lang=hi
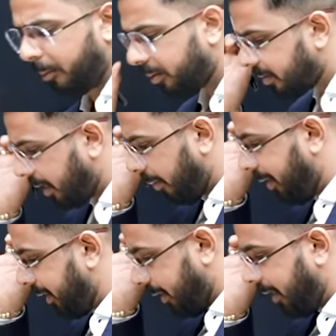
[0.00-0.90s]
प्रोडक्ट्स का नाम
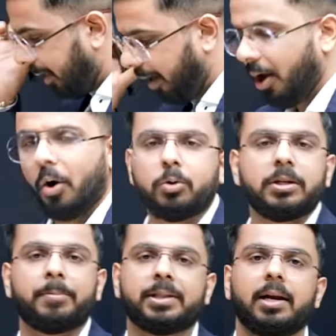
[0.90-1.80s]
लिख देता है
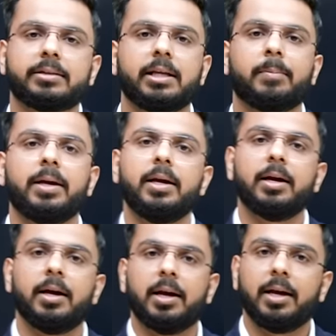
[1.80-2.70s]
उसे पता लगता है भाई
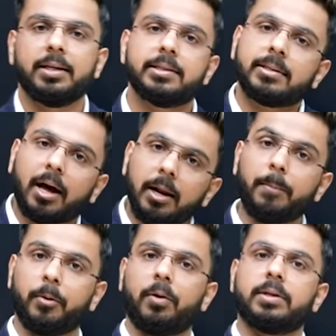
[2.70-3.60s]
ये सारे
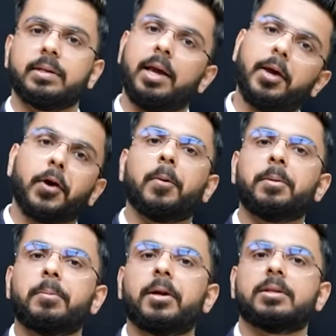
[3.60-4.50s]
प्रोडक्ट्स एक ही
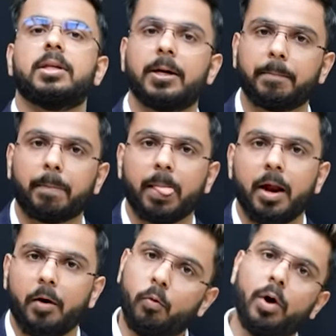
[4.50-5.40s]
कंपनी बनाती है
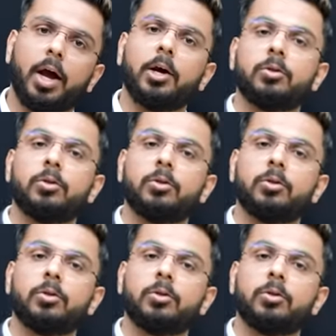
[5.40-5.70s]
वो है